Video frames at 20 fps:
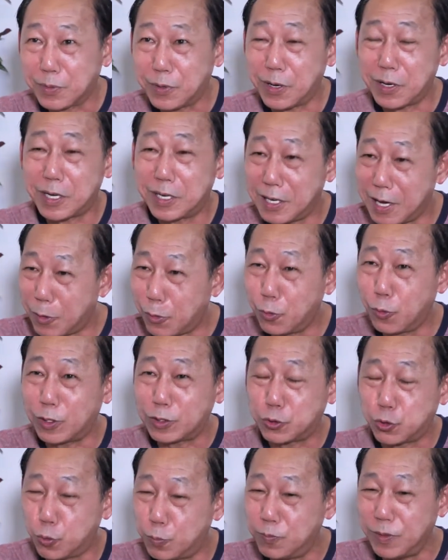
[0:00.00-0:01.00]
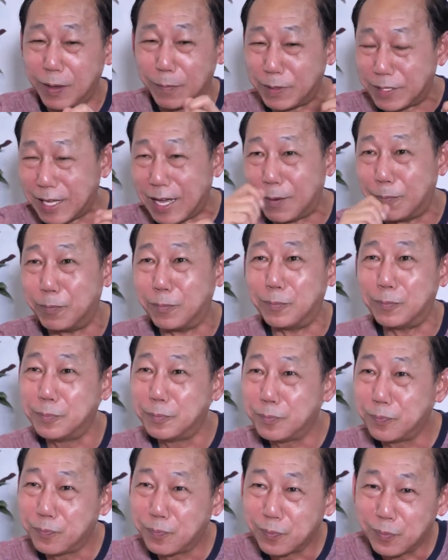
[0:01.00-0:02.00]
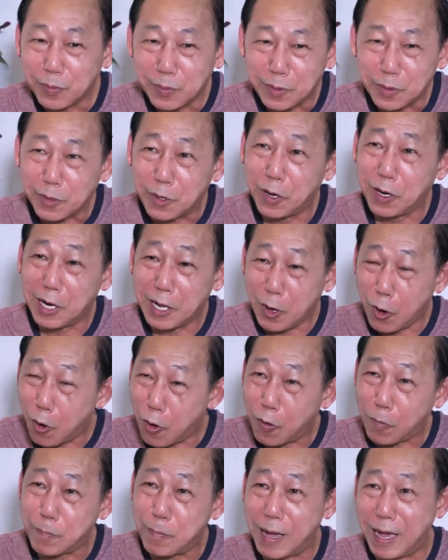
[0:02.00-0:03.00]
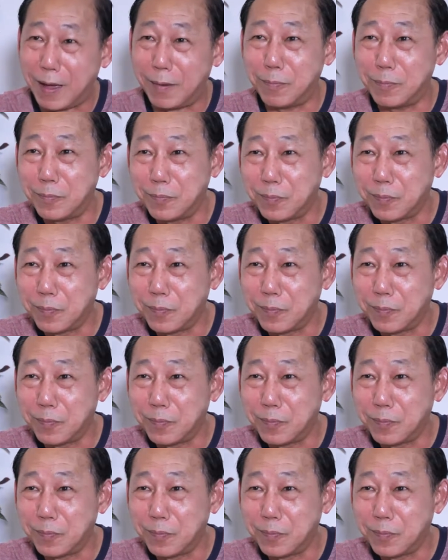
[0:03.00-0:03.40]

ก็คือเอาลวดชุบเนี่ยมาทำ ก็เลยออกแบบ